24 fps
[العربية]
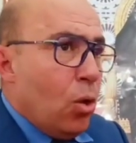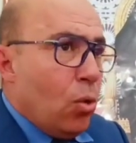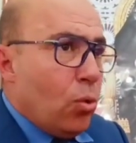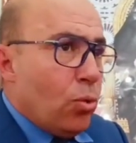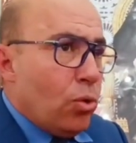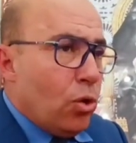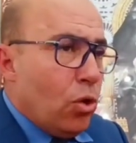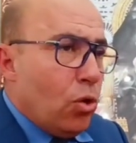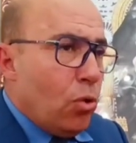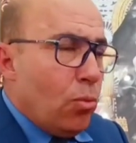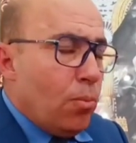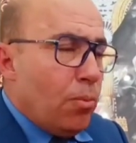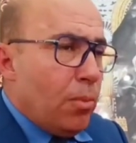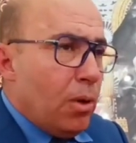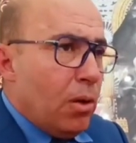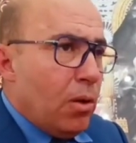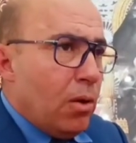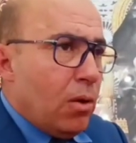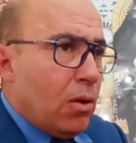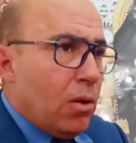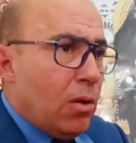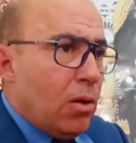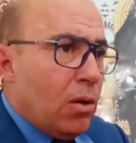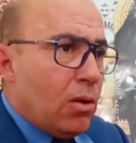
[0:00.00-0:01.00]
ويوم
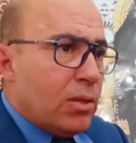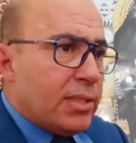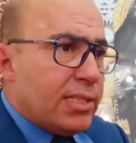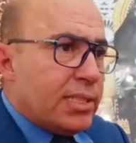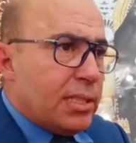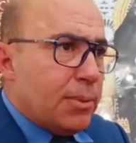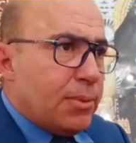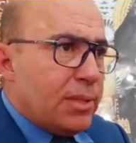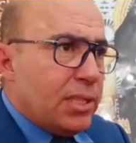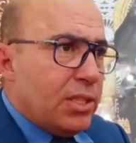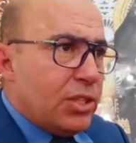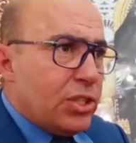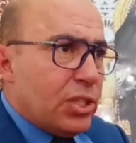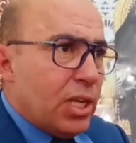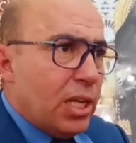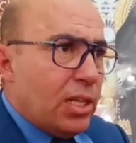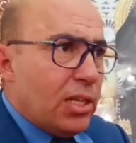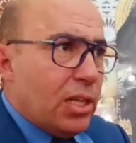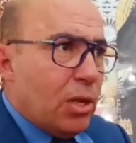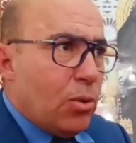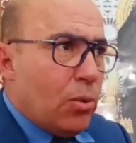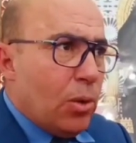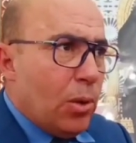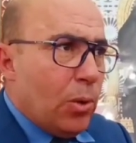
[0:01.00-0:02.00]
آه، السبت ان شاء
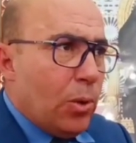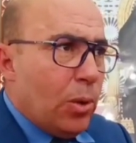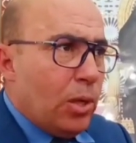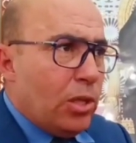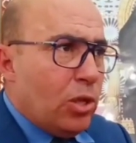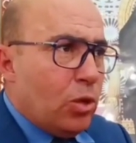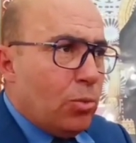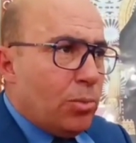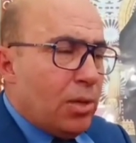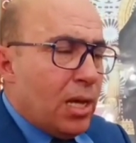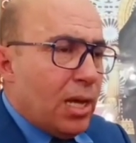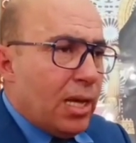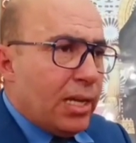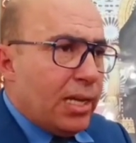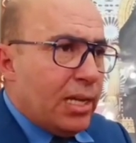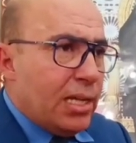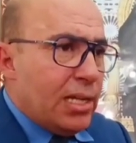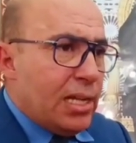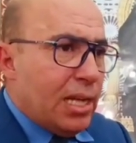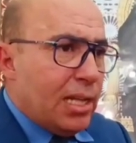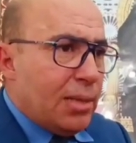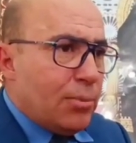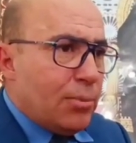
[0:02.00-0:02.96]
الله وهو يوم الاخير لهذا